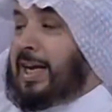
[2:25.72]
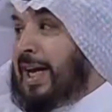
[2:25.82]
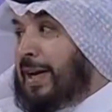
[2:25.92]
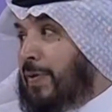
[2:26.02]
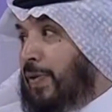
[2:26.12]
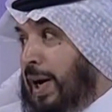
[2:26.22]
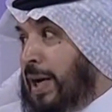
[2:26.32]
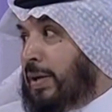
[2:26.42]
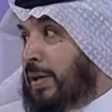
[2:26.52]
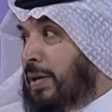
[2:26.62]
ليه لا
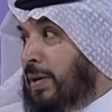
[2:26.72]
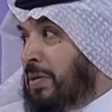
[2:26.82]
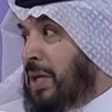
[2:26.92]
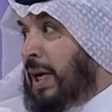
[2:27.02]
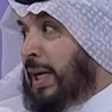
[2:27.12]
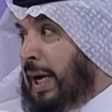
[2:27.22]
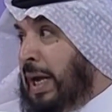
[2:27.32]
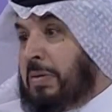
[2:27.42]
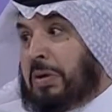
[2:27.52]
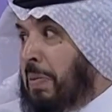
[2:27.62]
فعلا يذلك
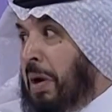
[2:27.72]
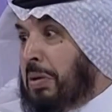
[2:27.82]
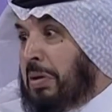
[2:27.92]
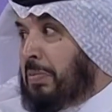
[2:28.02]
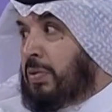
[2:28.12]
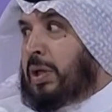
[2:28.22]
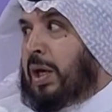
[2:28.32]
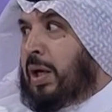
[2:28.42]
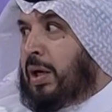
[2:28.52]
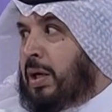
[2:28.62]
احيانا عطني وش
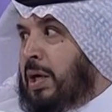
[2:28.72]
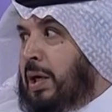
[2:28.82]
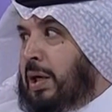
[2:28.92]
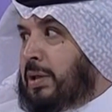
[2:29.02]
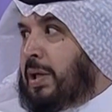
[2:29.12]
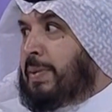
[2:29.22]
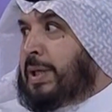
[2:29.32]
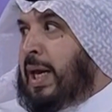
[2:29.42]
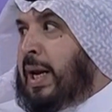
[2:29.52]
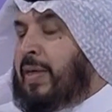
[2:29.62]
اللي عنده
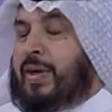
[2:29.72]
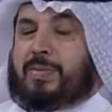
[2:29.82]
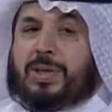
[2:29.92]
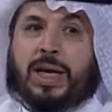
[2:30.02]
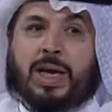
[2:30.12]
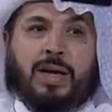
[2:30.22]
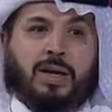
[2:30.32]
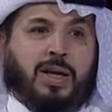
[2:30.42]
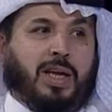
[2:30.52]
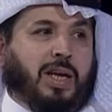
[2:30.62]
200 ريال 300 ريال
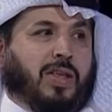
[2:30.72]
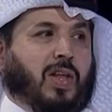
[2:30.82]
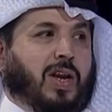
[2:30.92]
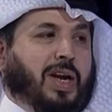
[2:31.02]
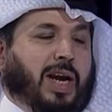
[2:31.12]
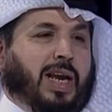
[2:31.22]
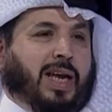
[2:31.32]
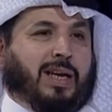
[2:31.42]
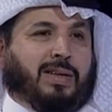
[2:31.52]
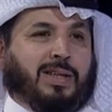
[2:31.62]
يذلنا
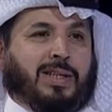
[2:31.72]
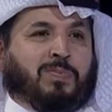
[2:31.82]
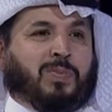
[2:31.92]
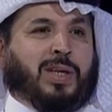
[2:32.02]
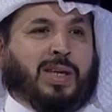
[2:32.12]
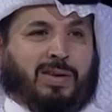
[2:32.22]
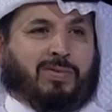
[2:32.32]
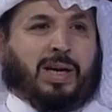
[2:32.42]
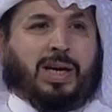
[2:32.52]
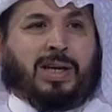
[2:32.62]
عليها
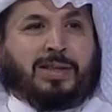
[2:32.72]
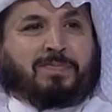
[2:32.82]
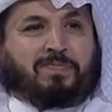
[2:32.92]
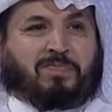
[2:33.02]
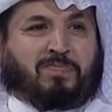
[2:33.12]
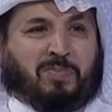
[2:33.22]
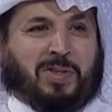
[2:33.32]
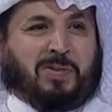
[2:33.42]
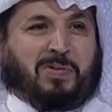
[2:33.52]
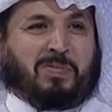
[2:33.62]
ف
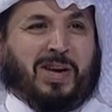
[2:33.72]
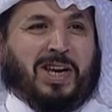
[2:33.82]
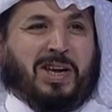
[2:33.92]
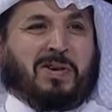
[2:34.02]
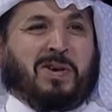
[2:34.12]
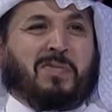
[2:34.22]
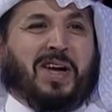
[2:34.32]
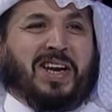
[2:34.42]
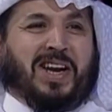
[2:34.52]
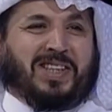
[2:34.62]
انا
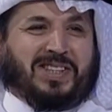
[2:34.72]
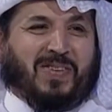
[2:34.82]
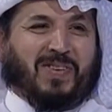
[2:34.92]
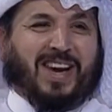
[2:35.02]
انا للصبر